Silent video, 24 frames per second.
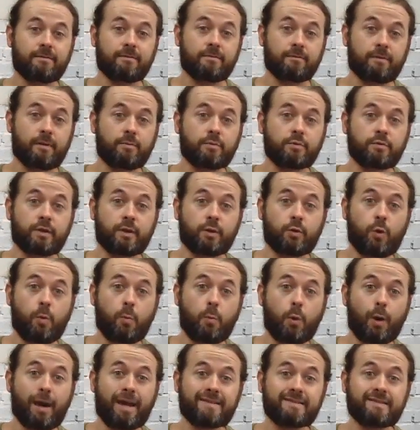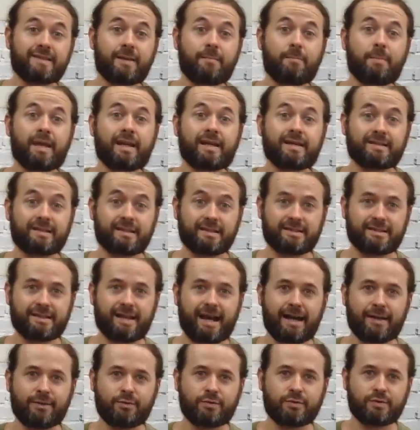vamos ver como receber esses
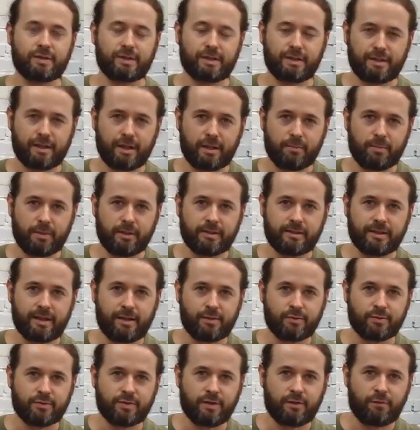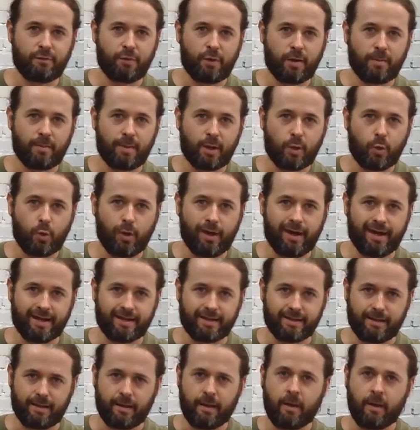dados e interpretá-los da forma correta.